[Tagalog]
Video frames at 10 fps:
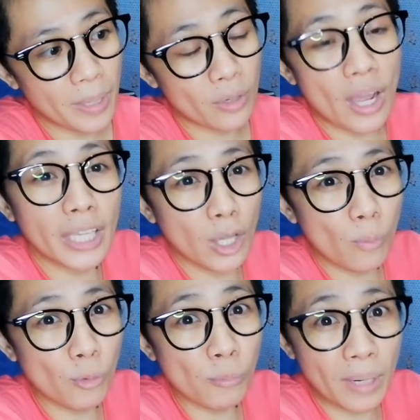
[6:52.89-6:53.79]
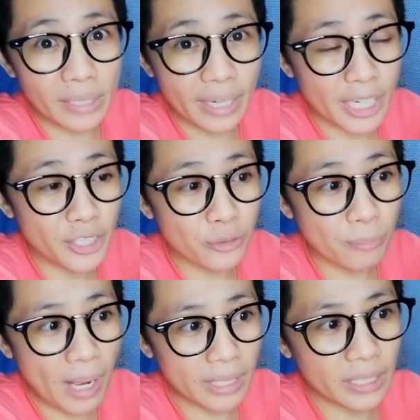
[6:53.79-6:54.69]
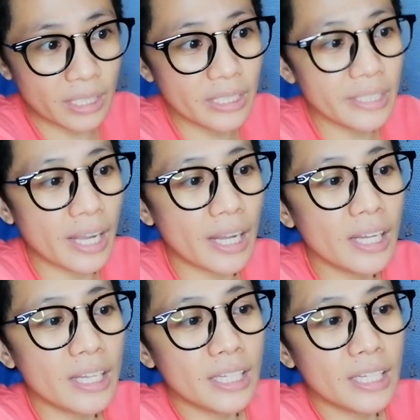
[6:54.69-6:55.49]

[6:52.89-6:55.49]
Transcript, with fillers: pero ayaw mong mag-drain yung battery niya.